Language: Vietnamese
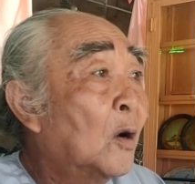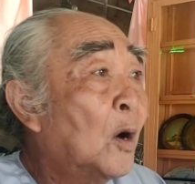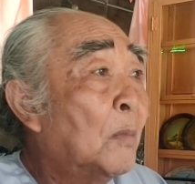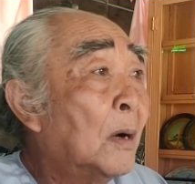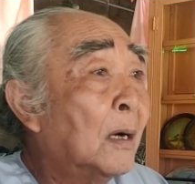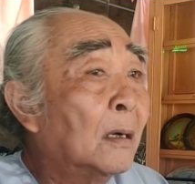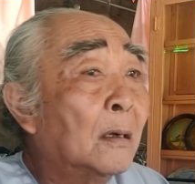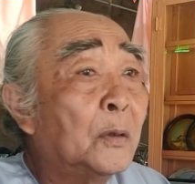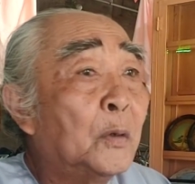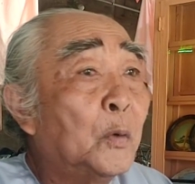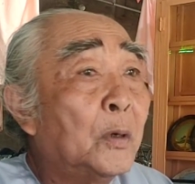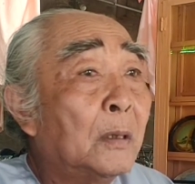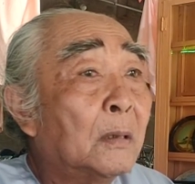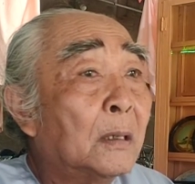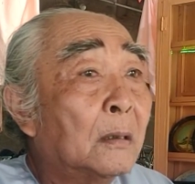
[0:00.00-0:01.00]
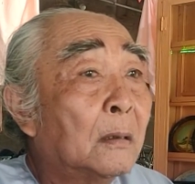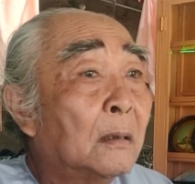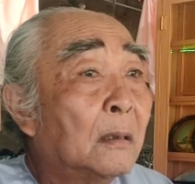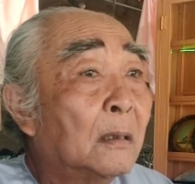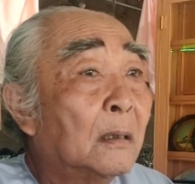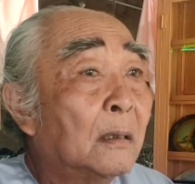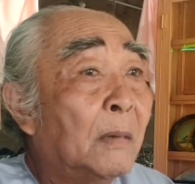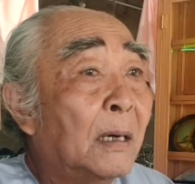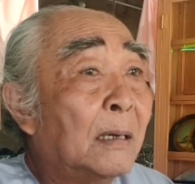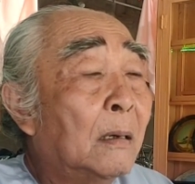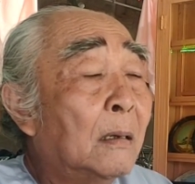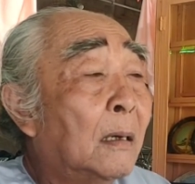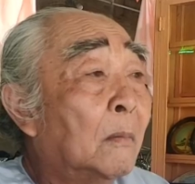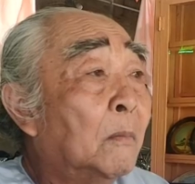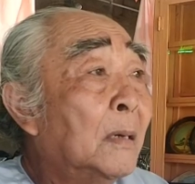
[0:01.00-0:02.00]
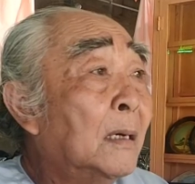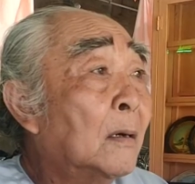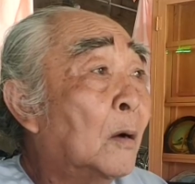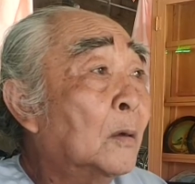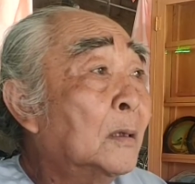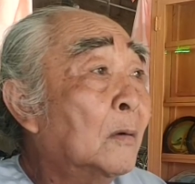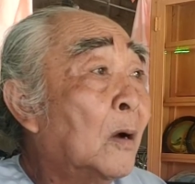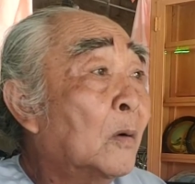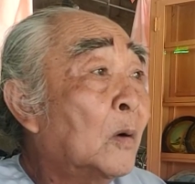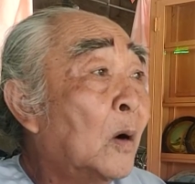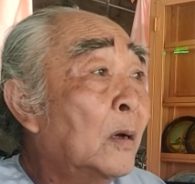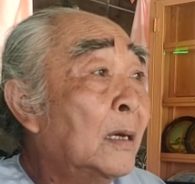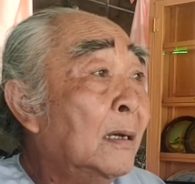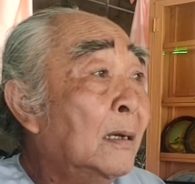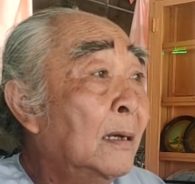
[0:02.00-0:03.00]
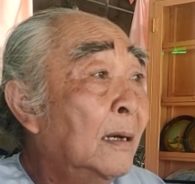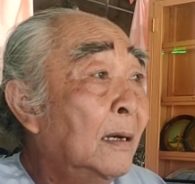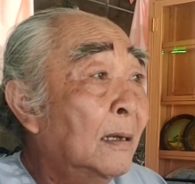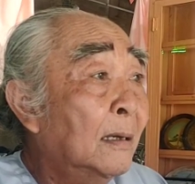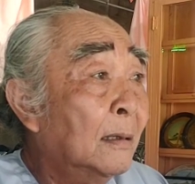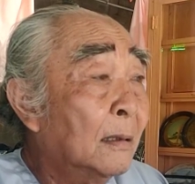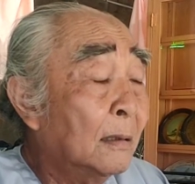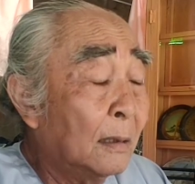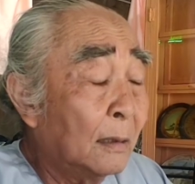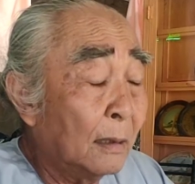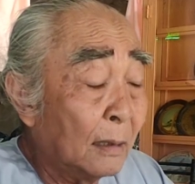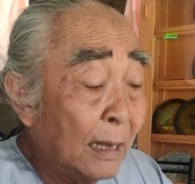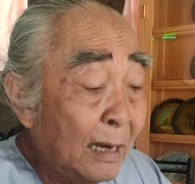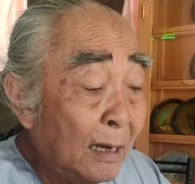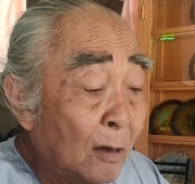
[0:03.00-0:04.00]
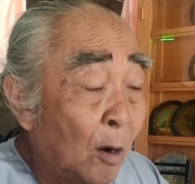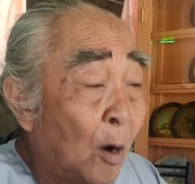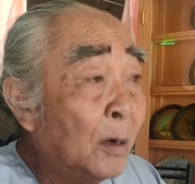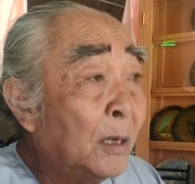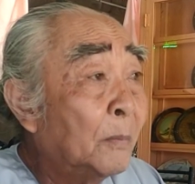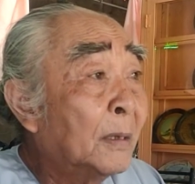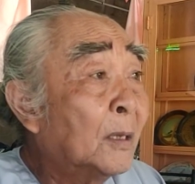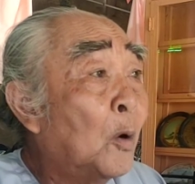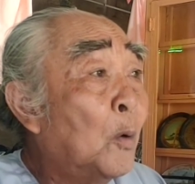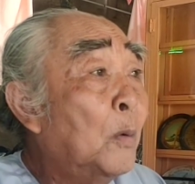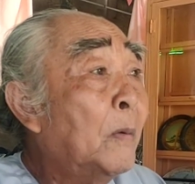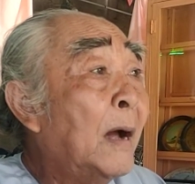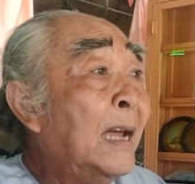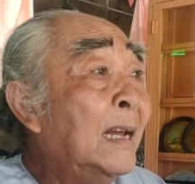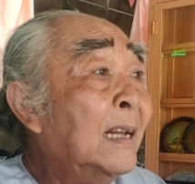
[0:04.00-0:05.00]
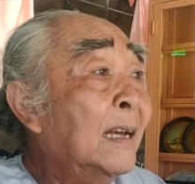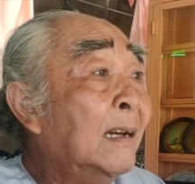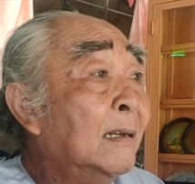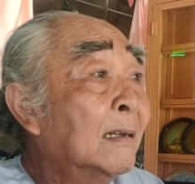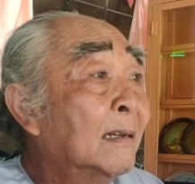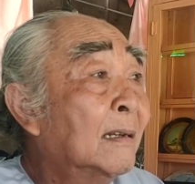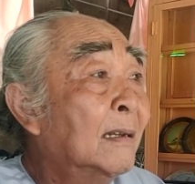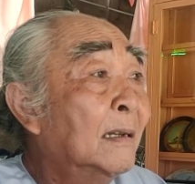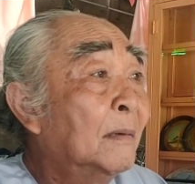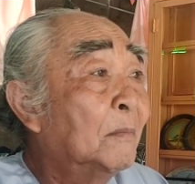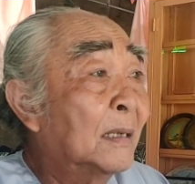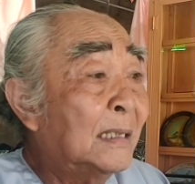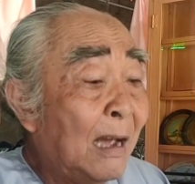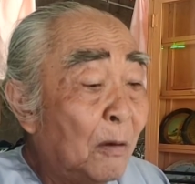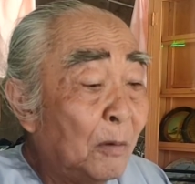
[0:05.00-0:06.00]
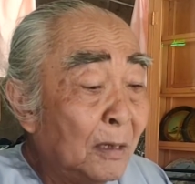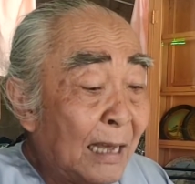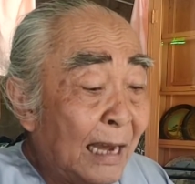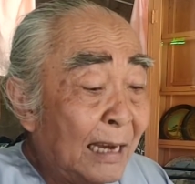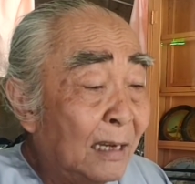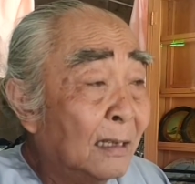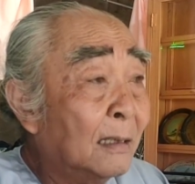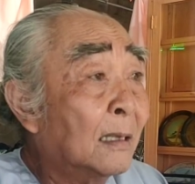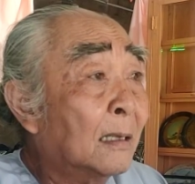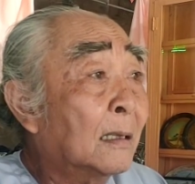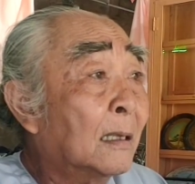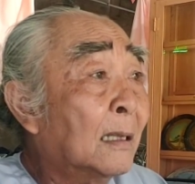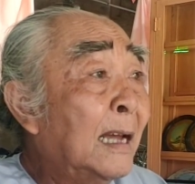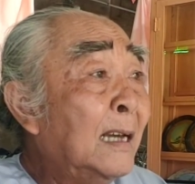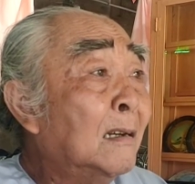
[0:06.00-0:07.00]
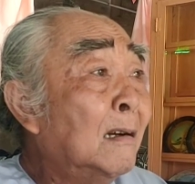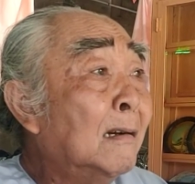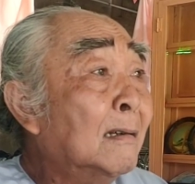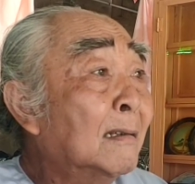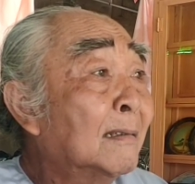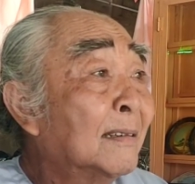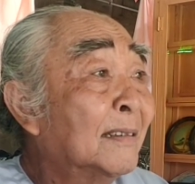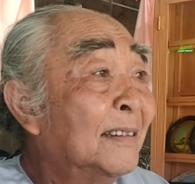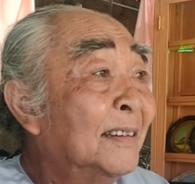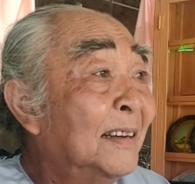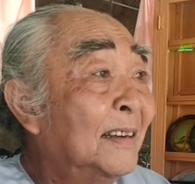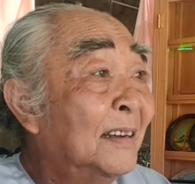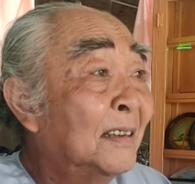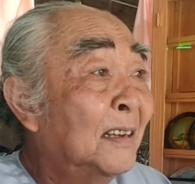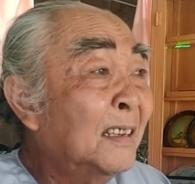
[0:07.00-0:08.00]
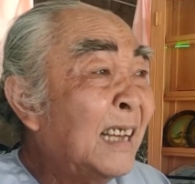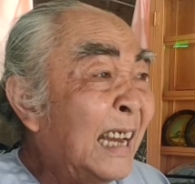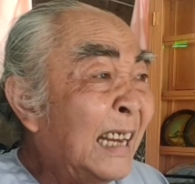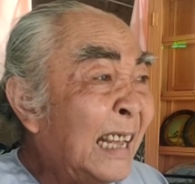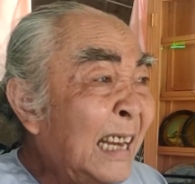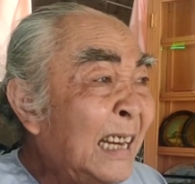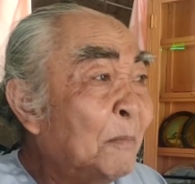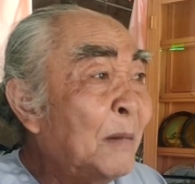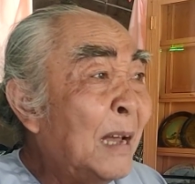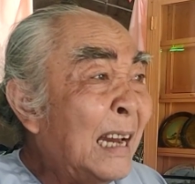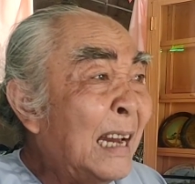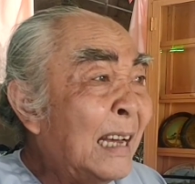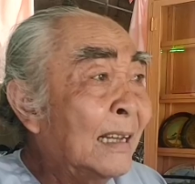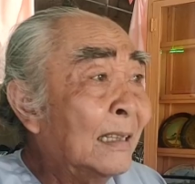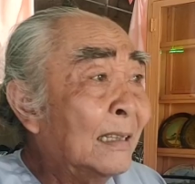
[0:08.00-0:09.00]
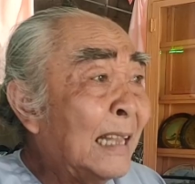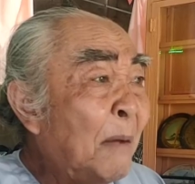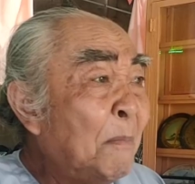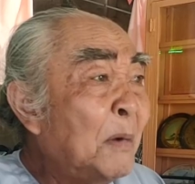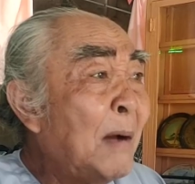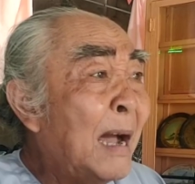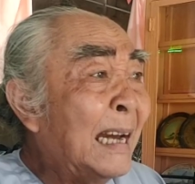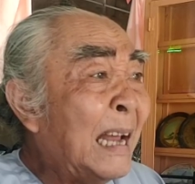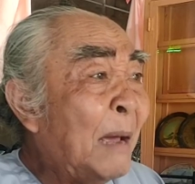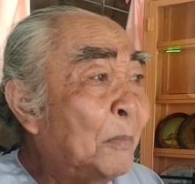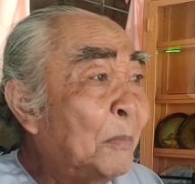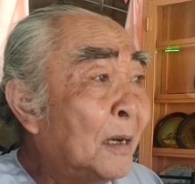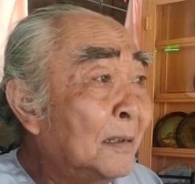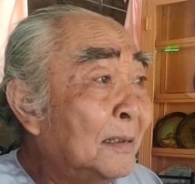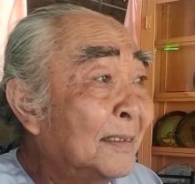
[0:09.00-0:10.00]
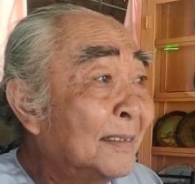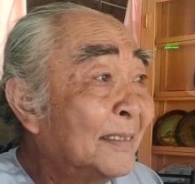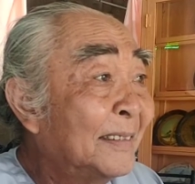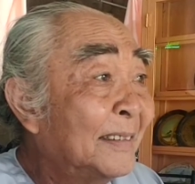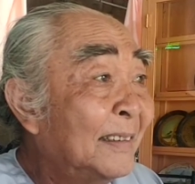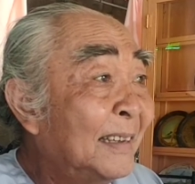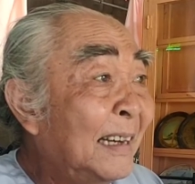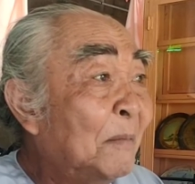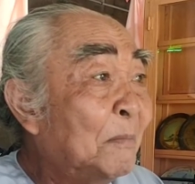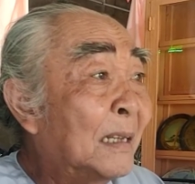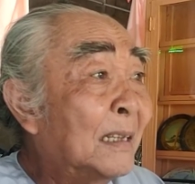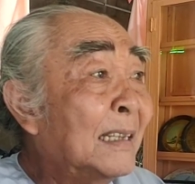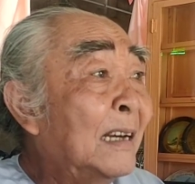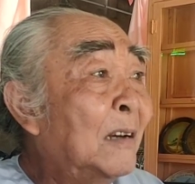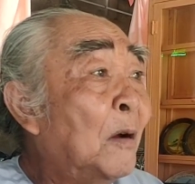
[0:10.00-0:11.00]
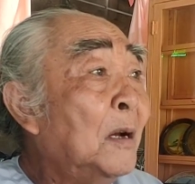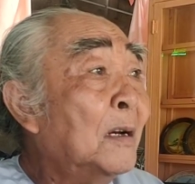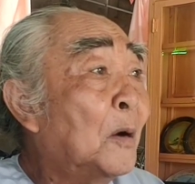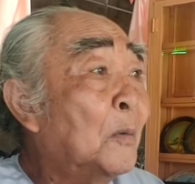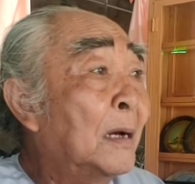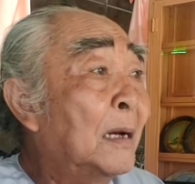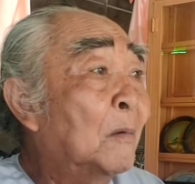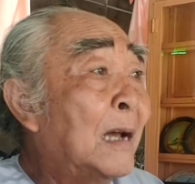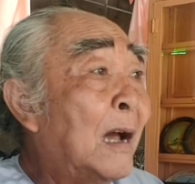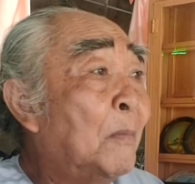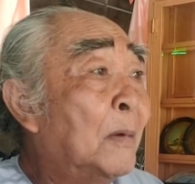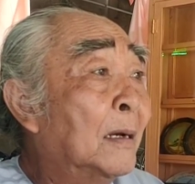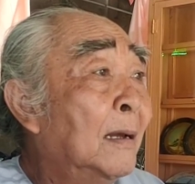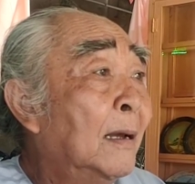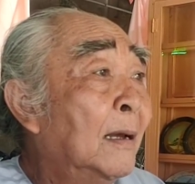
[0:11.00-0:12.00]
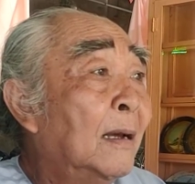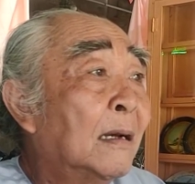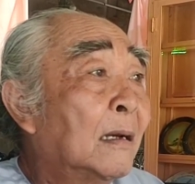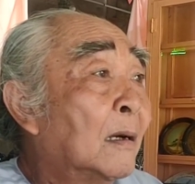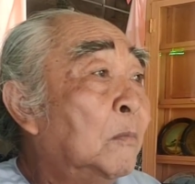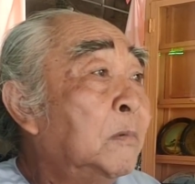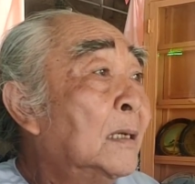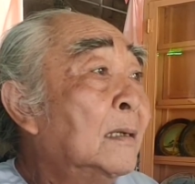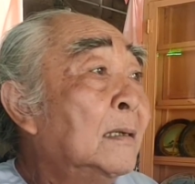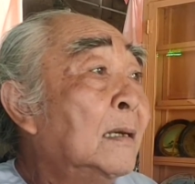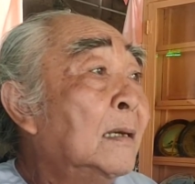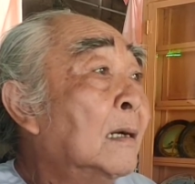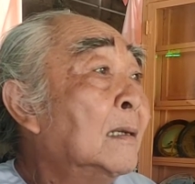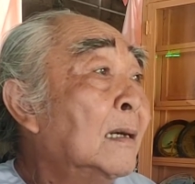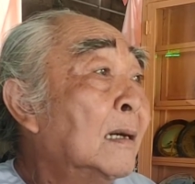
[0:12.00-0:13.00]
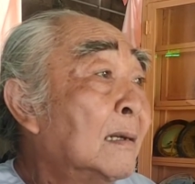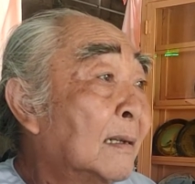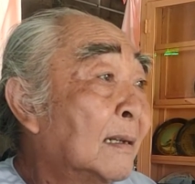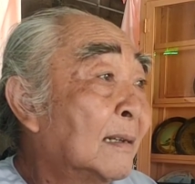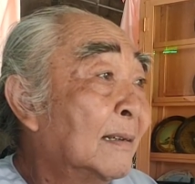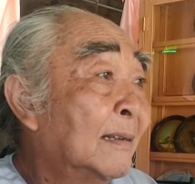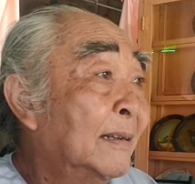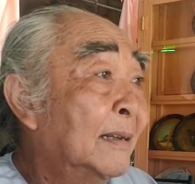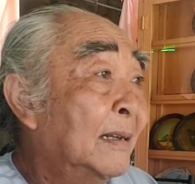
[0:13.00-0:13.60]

lo mừng lo vui không mà con không biết ngộ xong ngộ cội vậy thấy khổ thì mình tu mới phải nè mà sao đức thầy thấy trước đức thầy thấy năm nay là 83 năm rồi nha mà thầy nói rồi mà đồng đạo mình cũng dưng dưng dưng à.